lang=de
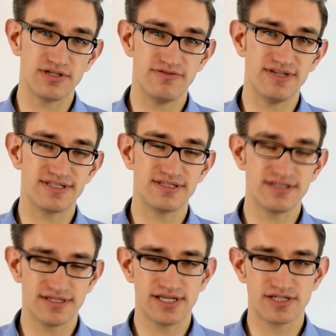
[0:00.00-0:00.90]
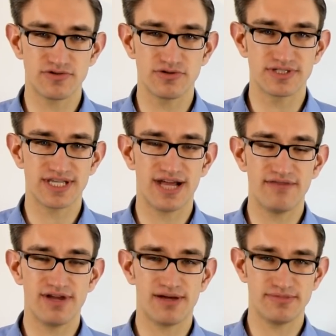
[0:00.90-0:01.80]
die wesentlichen
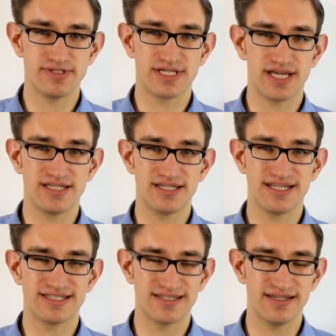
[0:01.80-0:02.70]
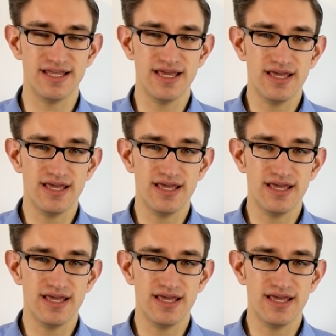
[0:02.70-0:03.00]
Cashflow-Zahlen, wie haben die sich eigentlich in den letzten